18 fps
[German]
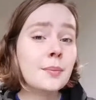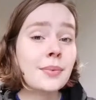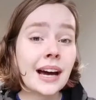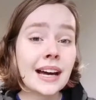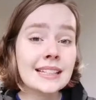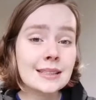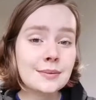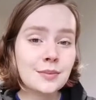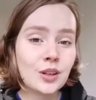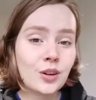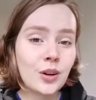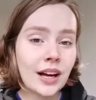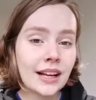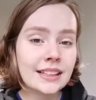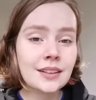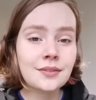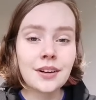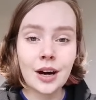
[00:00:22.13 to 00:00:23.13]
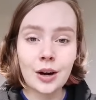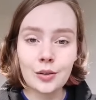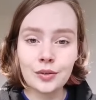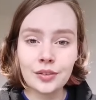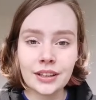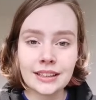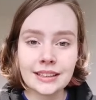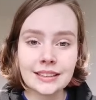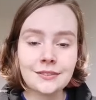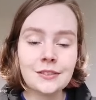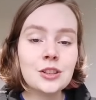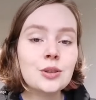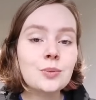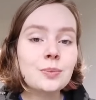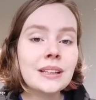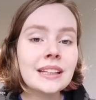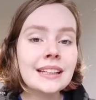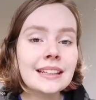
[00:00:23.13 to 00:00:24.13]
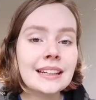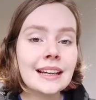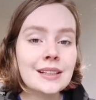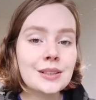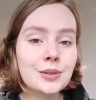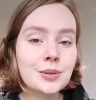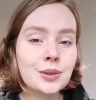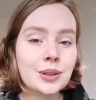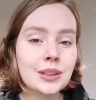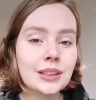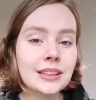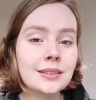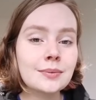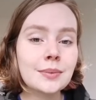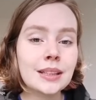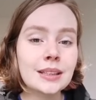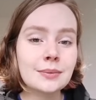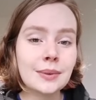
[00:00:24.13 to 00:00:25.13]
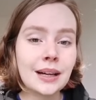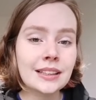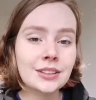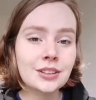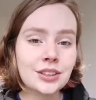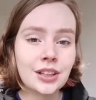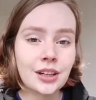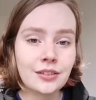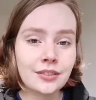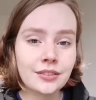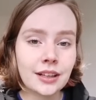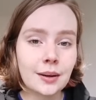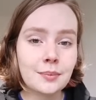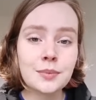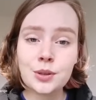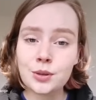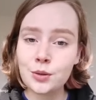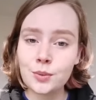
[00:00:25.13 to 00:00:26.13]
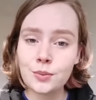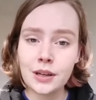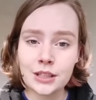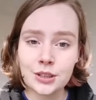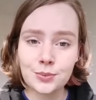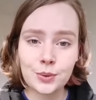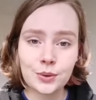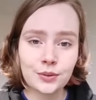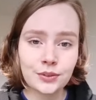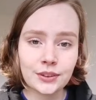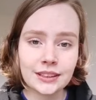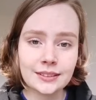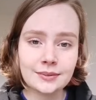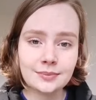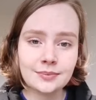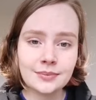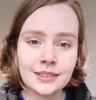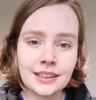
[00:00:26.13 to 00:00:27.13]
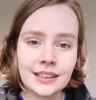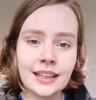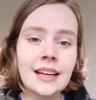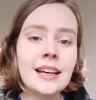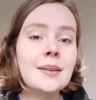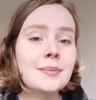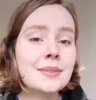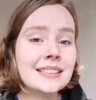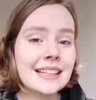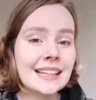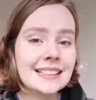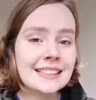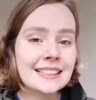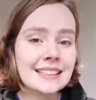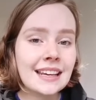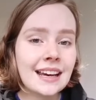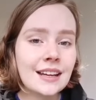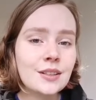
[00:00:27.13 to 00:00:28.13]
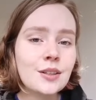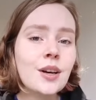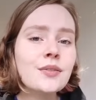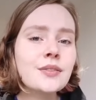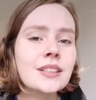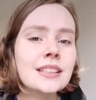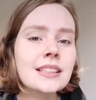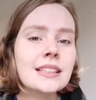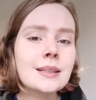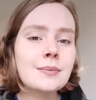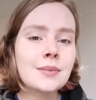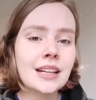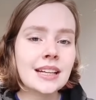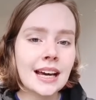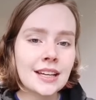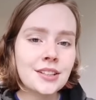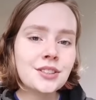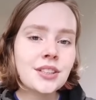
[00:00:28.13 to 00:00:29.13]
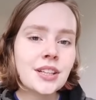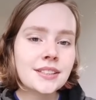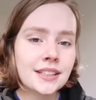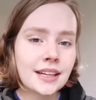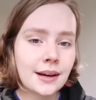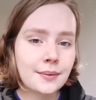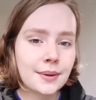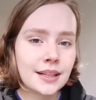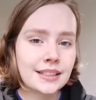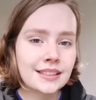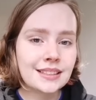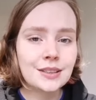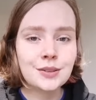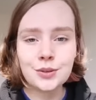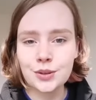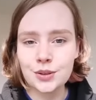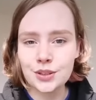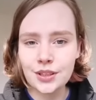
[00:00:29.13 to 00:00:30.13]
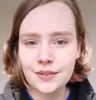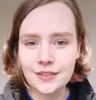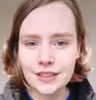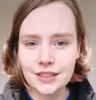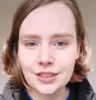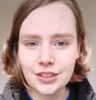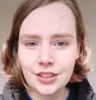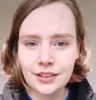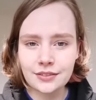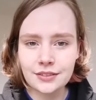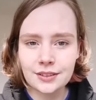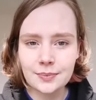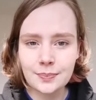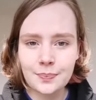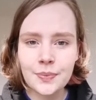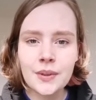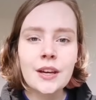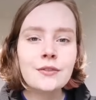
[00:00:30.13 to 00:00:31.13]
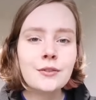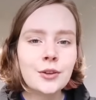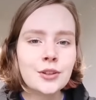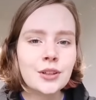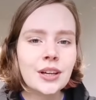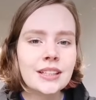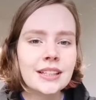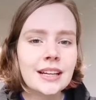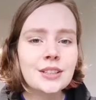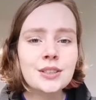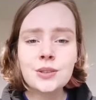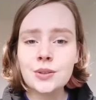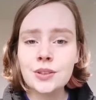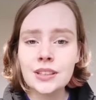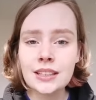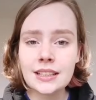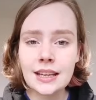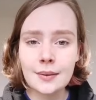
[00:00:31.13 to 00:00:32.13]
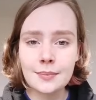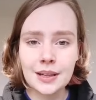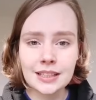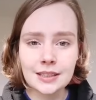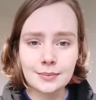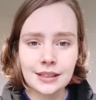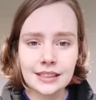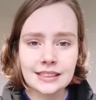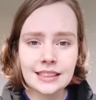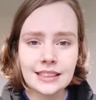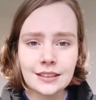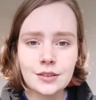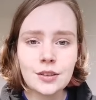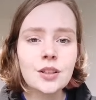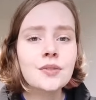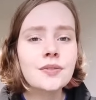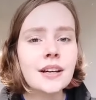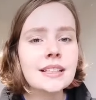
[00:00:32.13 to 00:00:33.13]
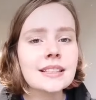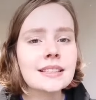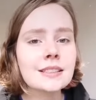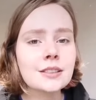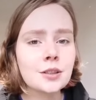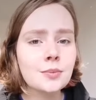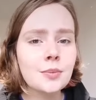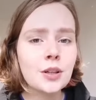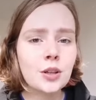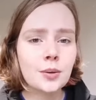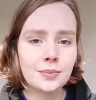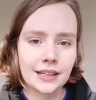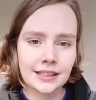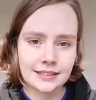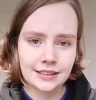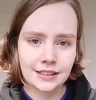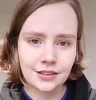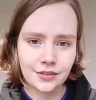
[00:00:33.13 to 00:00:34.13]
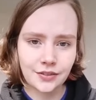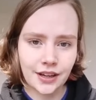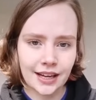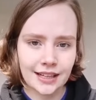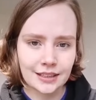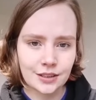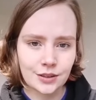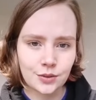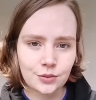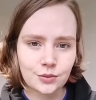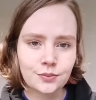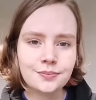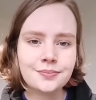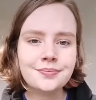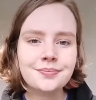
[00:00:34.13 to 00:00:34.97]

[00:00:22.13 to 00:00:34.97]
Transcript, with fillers: Bereits im jungen Alter war auffällig, wie spielend leicht Turing mathematische Aufgaben mit hohem Anspruch fielen. Mit 16 Jahren öffneten ihm dann Einsteins Arbeiten die Türen zur Wissenschaft. Von dort an studierte er Mathematik und wandte sich immer komplexeren Fragen zu.